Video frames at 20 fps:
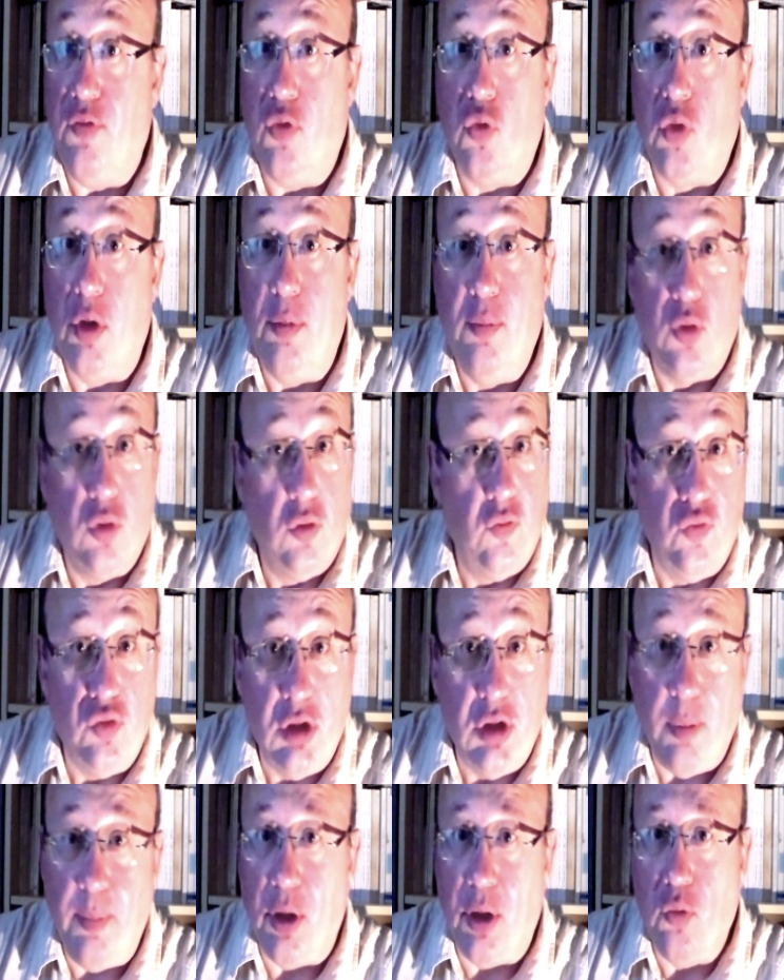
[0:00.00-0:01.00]
d'éventuellement de,
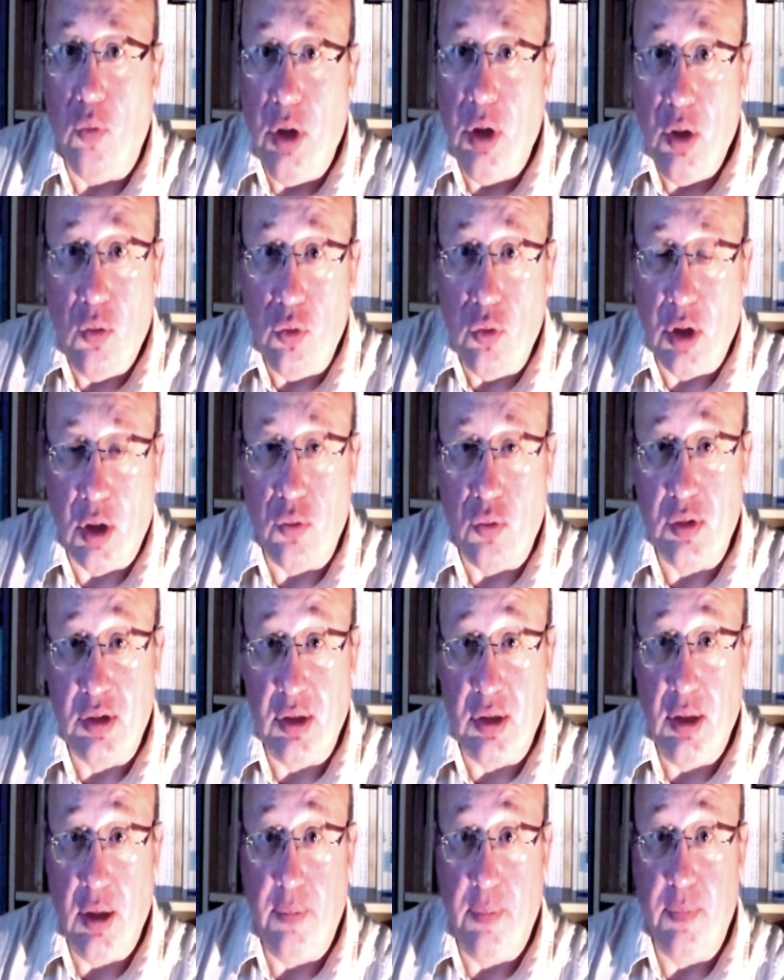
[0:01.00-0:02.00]
vous épanouir ou de
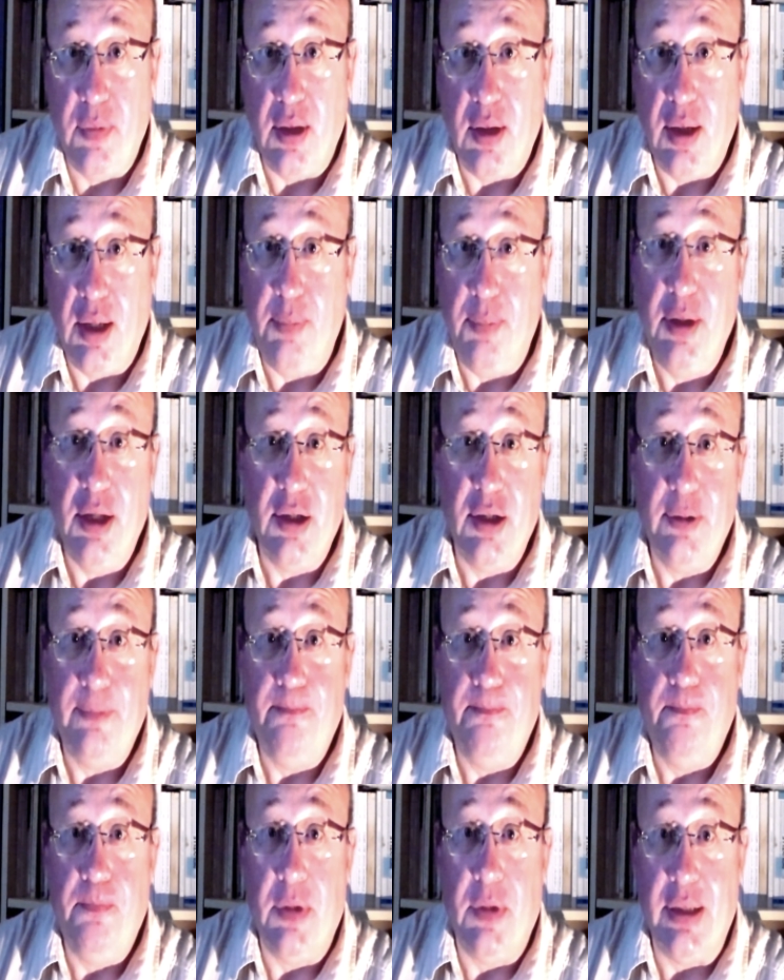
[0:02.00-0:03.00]
réussir, eh
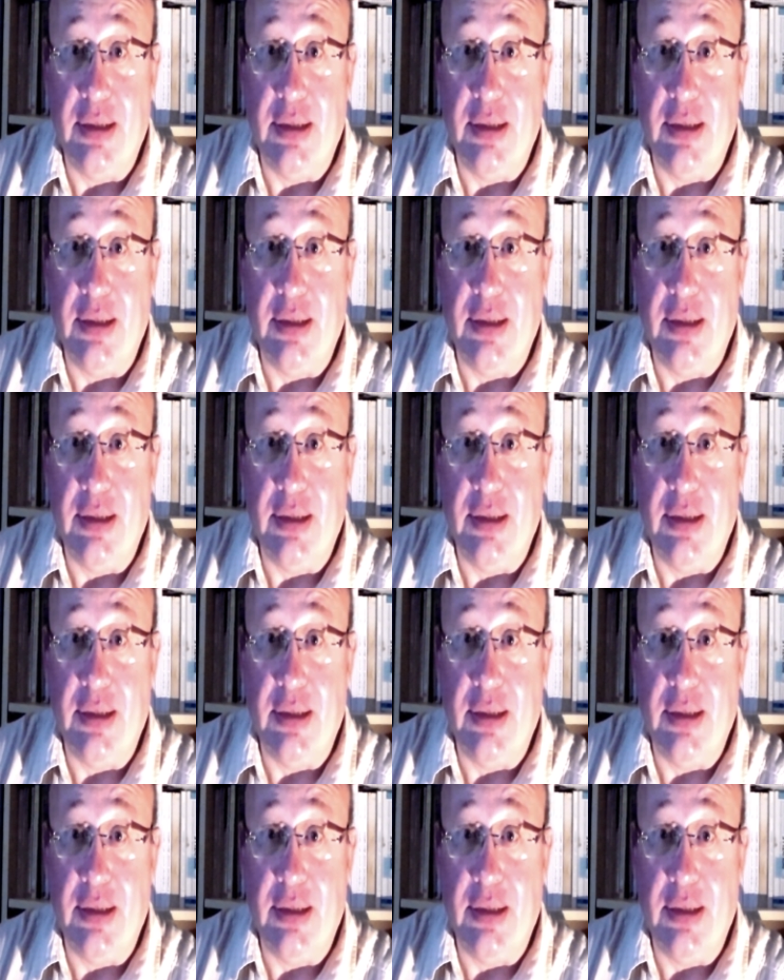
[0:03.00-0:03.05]
bien,